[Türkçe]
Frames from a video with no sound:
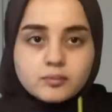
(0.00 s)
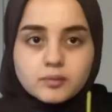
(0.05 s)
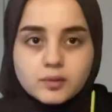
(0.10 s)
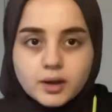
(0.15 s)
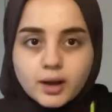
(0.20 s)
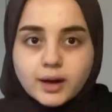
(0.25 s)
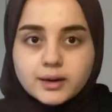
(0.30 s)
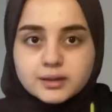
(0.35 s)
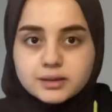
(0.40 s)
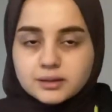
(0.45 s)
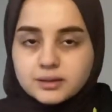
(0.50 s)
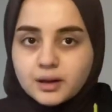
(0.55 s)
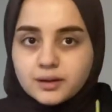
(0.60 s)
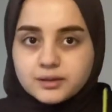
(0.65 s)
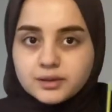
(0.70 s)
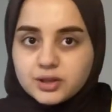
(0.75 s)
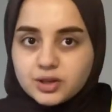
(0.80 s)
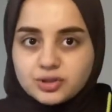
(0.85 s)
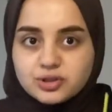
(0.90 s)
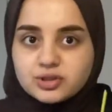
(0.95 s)
Gerçekten
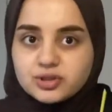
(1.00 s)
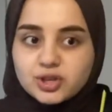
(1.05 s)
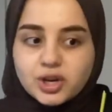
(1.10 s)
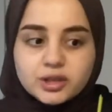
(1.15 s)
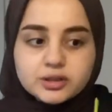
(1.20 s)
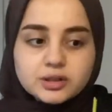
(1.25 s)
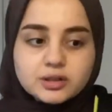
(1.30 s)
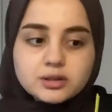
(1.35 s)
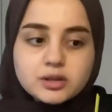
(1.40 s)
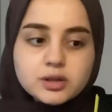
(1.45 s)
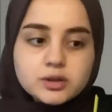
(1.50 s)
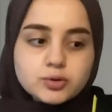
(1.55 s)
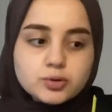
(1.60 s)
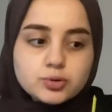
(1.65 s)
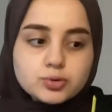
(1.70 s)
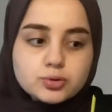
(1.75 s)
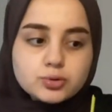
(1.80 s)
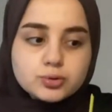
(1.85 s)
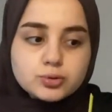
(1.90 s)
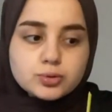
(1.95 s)
de yeşil çay tadı
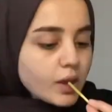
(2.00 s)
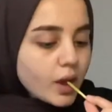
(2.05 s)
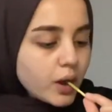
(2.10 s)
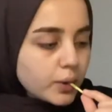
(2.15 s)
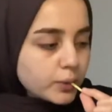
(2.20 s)
alıyorsunuz.